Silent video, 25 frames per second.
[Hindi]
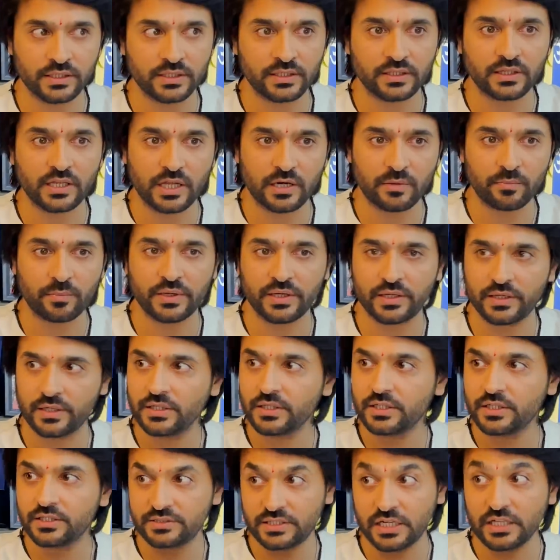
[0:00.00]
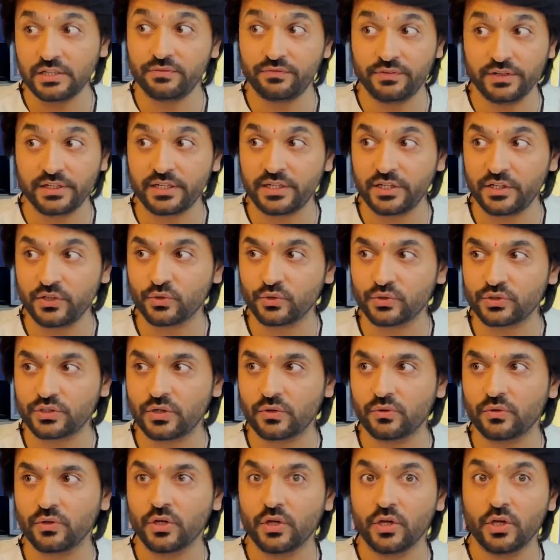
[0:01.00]
के किरदार में शायद फिट नहीं
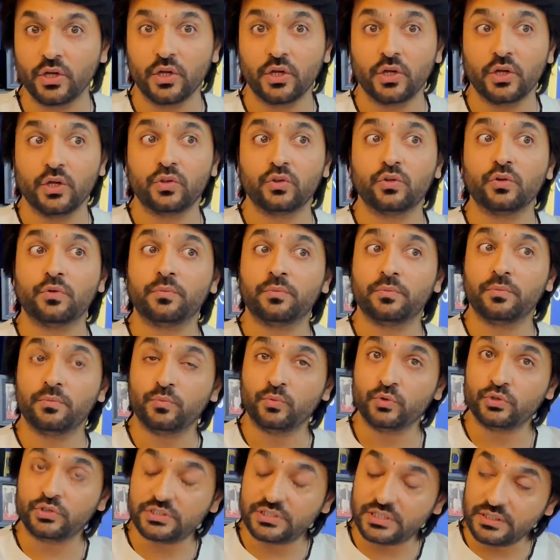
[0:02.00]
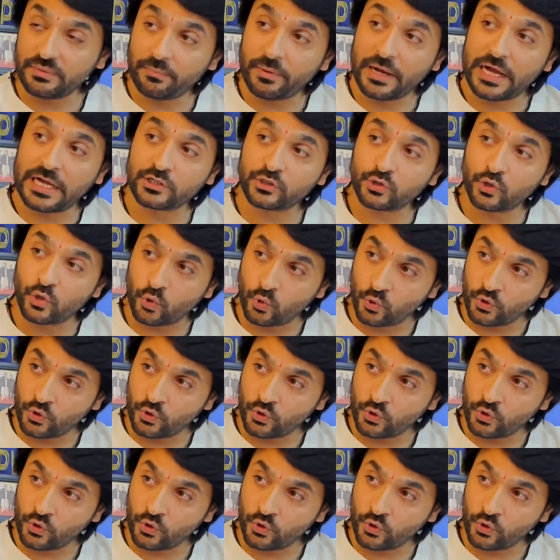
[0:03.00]
होता हूँ तो मुझसे बात